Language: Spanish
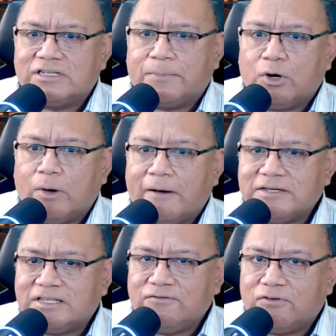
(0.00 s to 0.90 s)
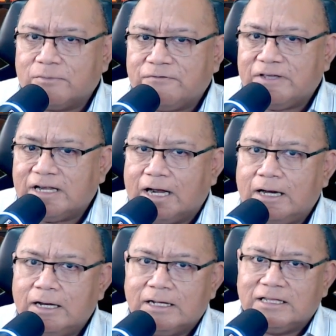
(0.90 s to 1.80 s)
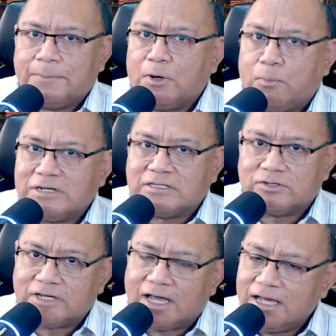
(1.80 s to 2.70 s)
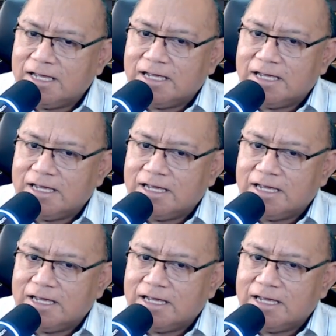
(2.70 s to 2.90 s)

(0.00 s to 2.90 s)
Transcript: se aprobaba este informe final de propuesta, o sea,